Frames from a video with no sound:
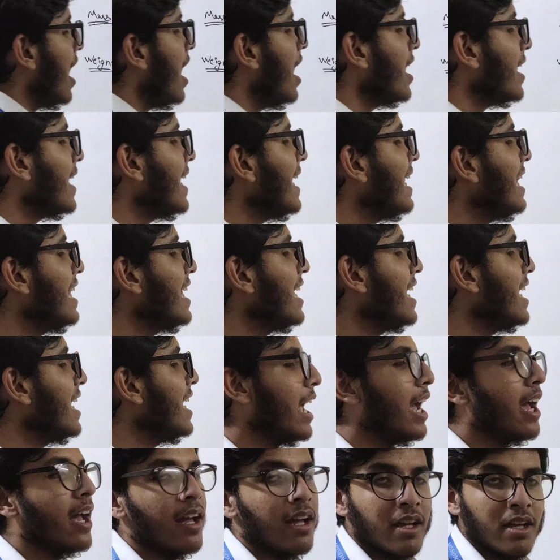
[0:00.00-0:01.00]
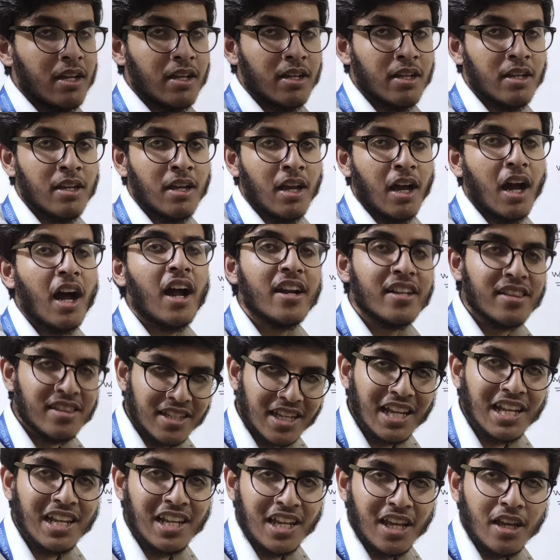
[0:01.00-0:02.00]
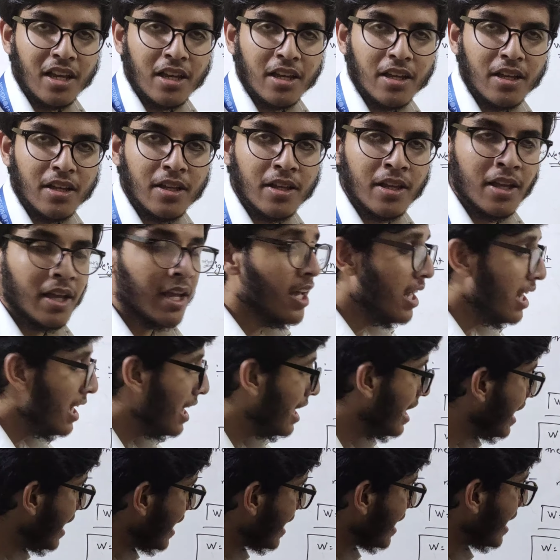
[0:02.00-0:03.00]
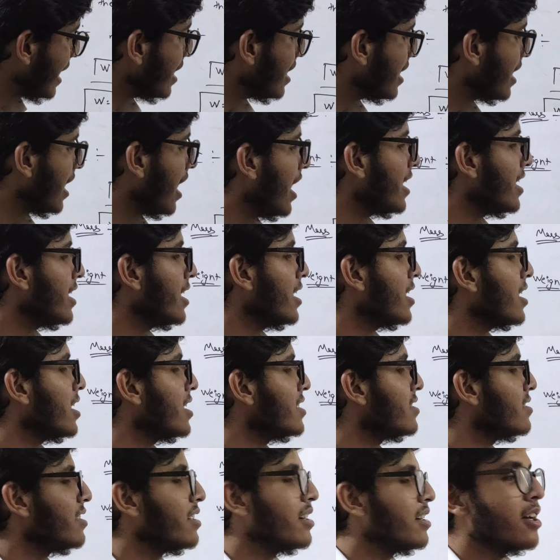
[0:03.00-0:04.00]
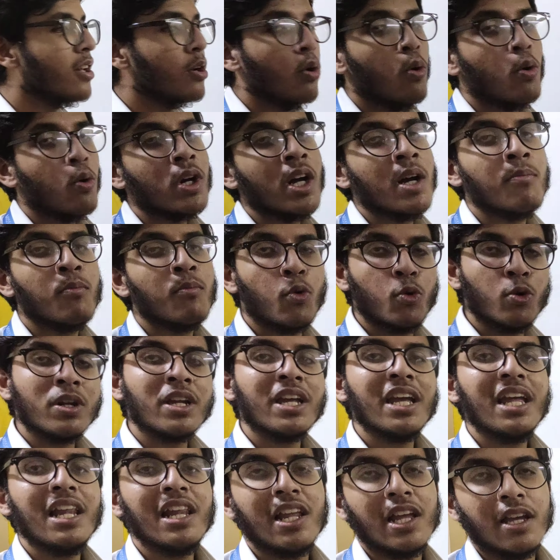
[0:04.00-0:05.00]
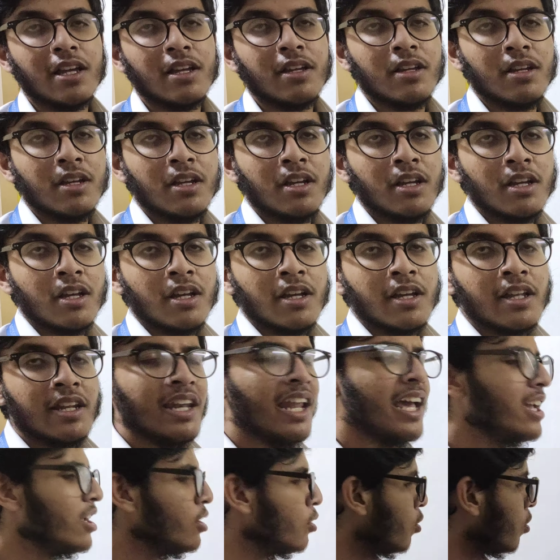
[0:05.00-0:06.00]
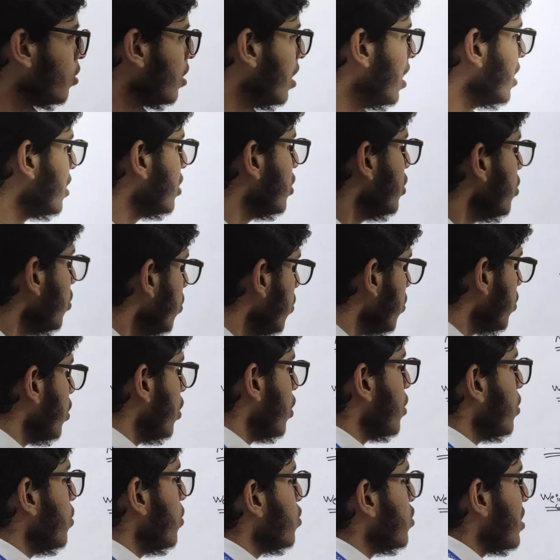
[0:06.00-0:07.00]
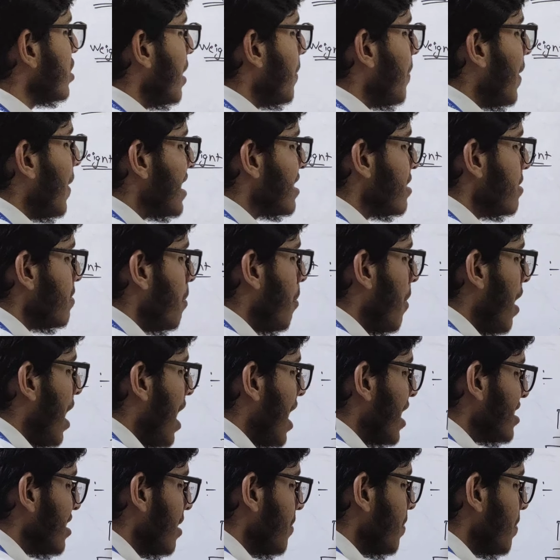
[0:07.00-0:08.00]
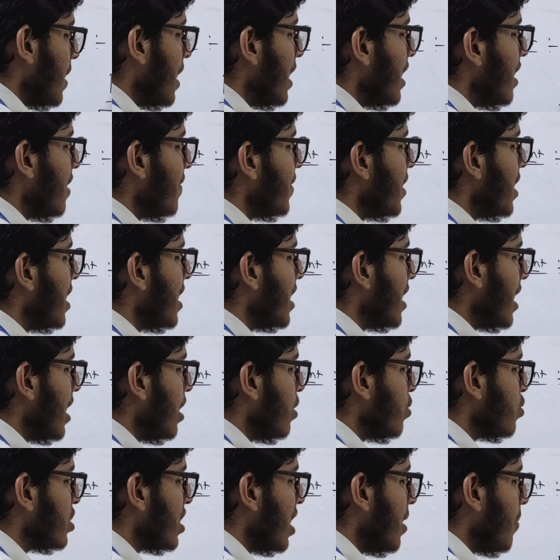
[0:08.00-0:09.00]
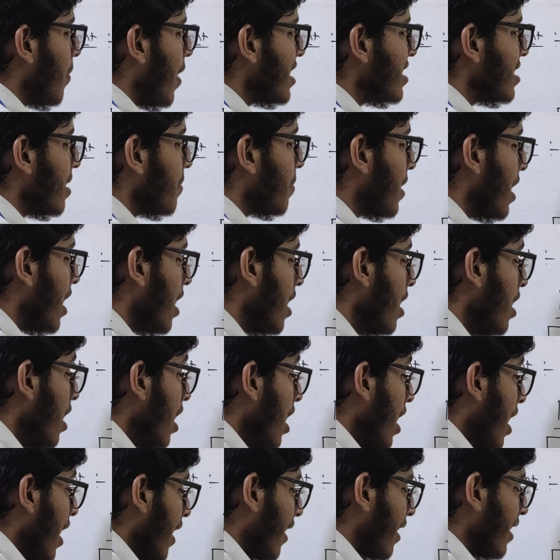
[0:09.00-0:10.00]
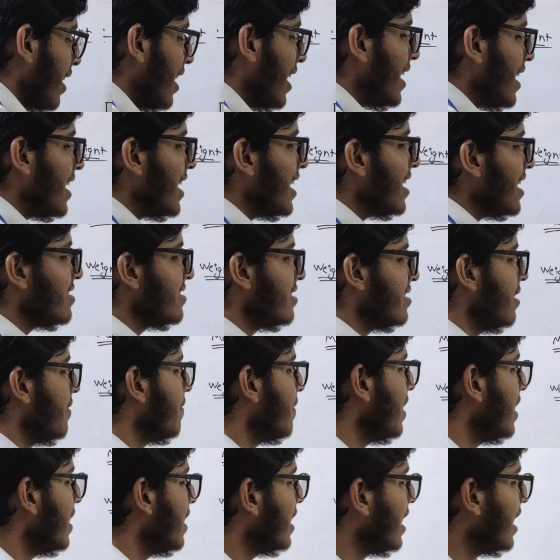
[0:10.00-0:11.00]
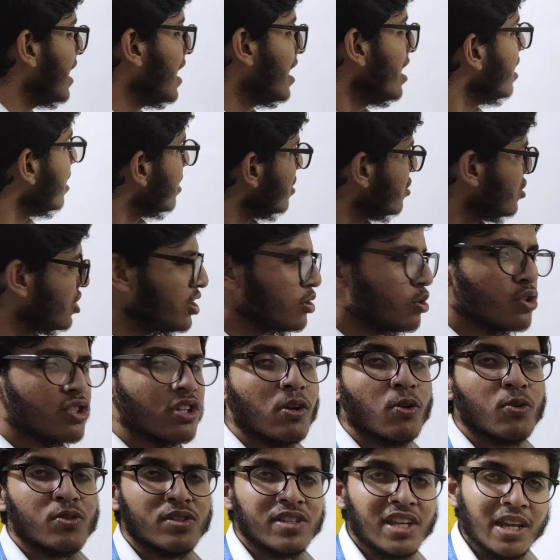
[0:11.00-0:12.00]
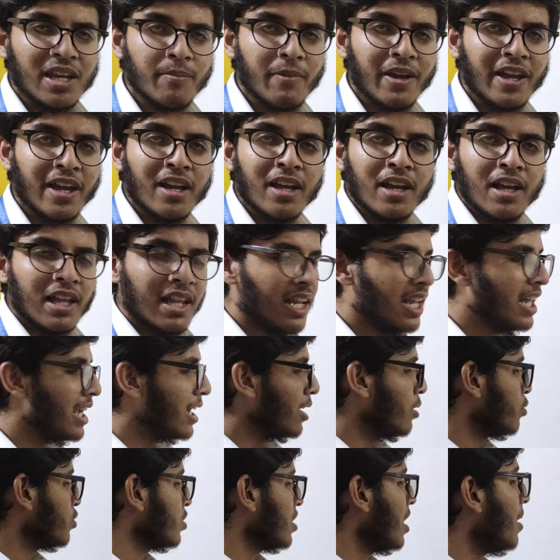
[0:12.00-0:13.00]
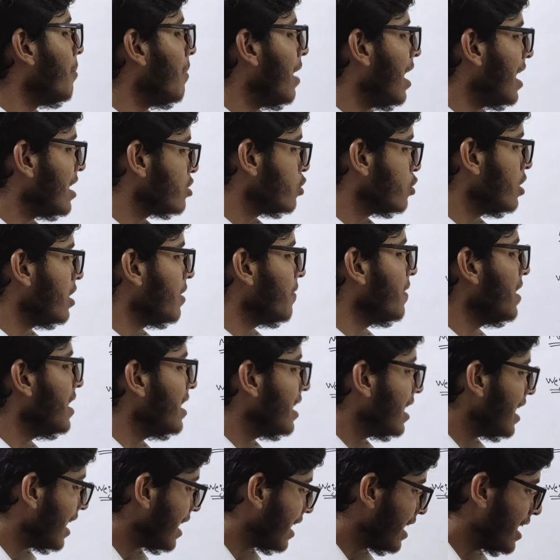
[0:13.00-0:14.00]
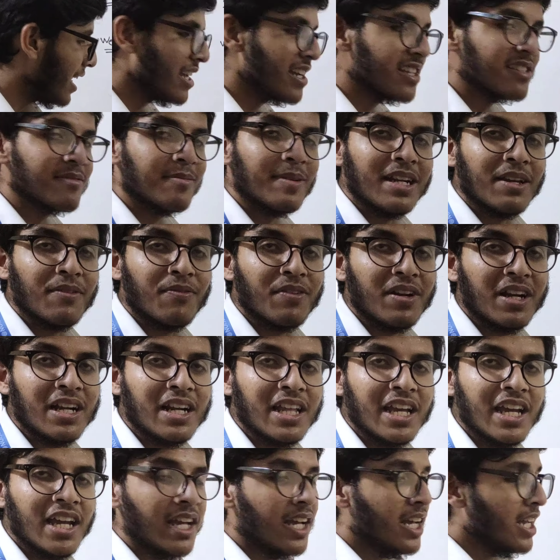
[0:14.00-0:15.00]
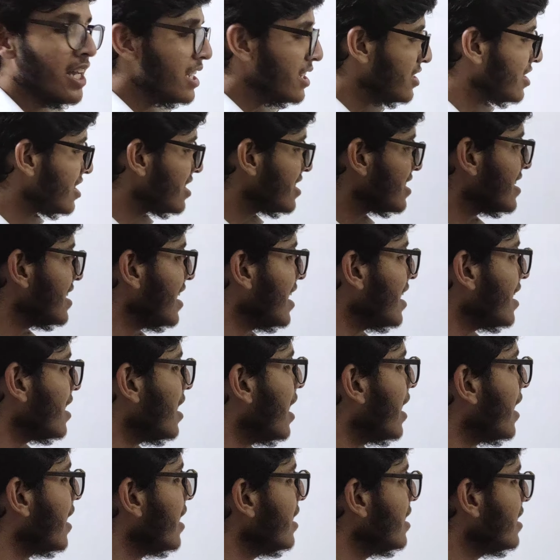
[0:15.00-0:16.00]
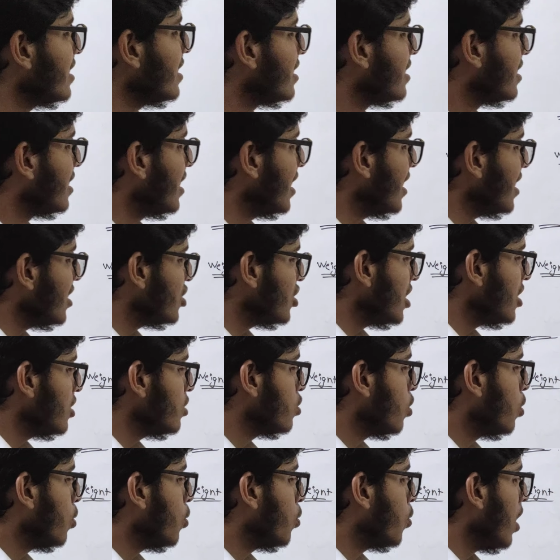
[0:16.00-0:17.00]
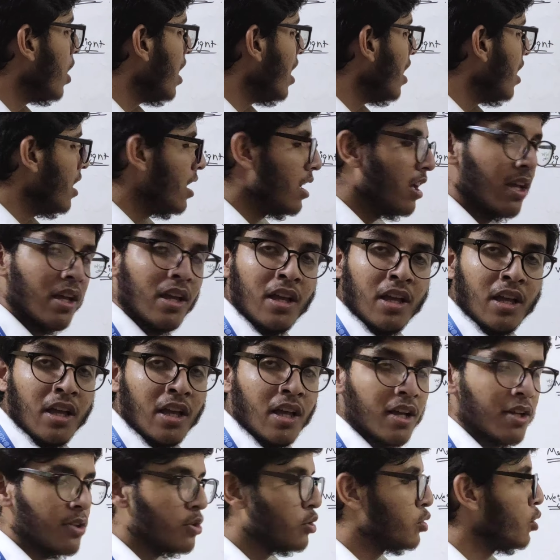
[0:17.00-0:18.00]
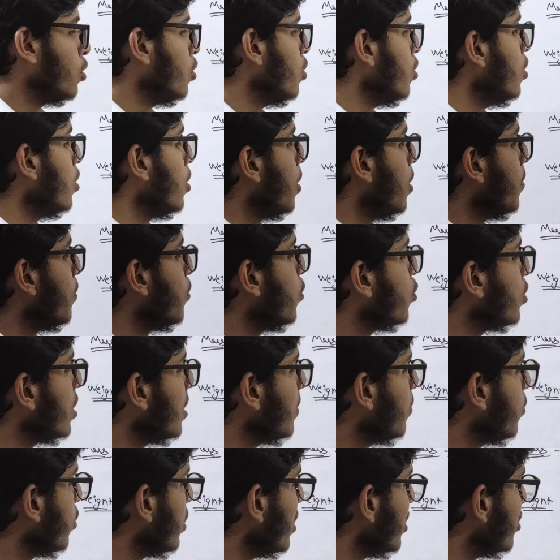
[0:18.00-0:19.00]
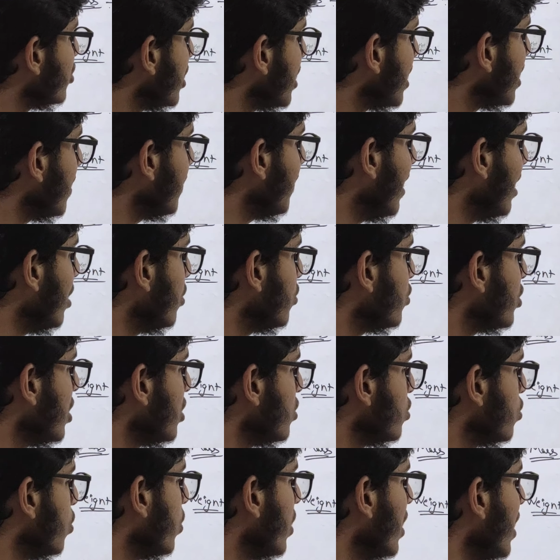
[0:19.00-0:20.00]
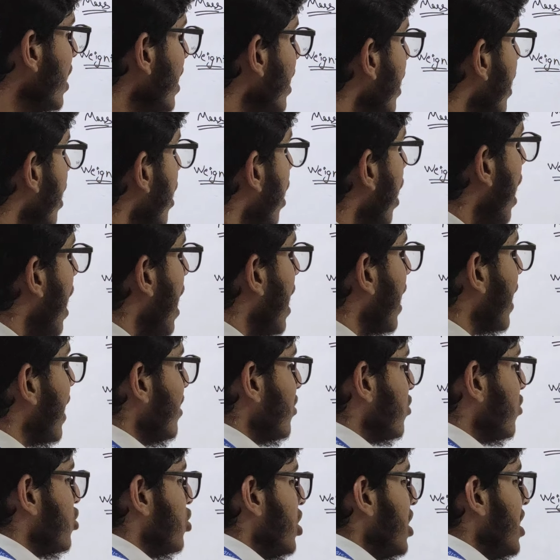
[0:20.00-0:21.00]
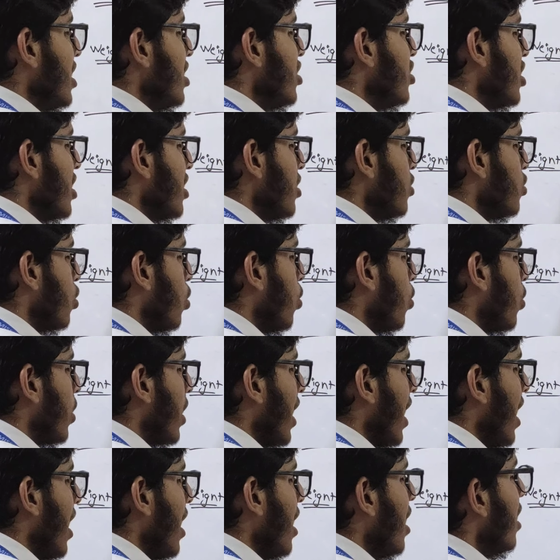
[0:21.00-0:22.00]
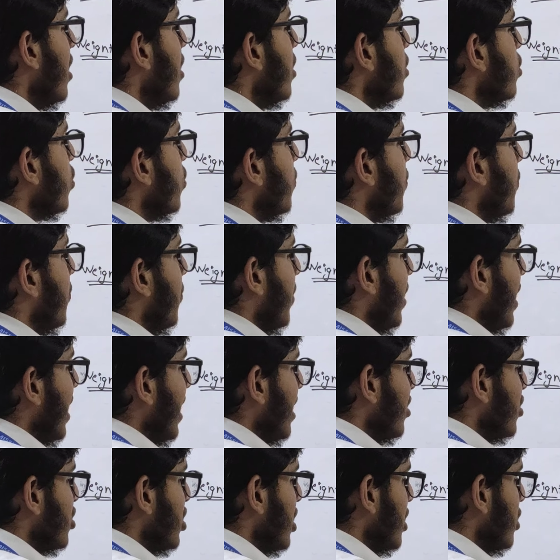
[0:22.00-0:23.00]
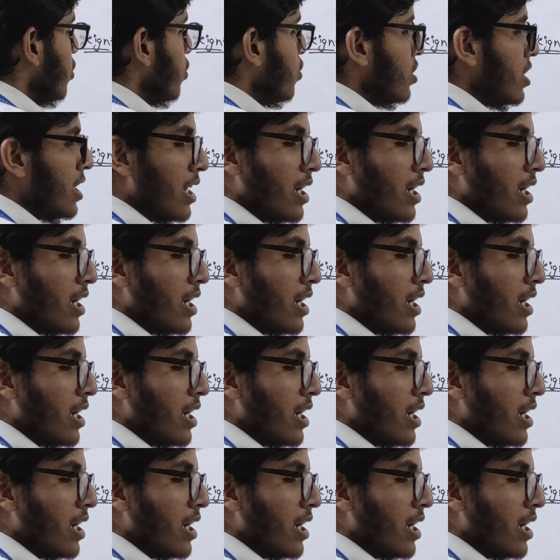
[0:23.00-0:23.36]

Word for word: कहां के लिए है अर्थ के लिए लेकिन क्या ये कंसिडर होगा मून के लिए नहीं होगा क्यों क्योंकि उसके पास मास अपना डिफरेंट है उसके पास अपना रेडियस डिफरेंट है जी तो चलो सेम है लेकिन उसका मास तो डिफरेंट है रेडियस भी डिफरेंट है जिसके कारण ये चेंज हुआ तो पूरी पूरी जी की वैल्यू चेंज होगी अगर जी चेंज हो गया तो वेट चेंज हो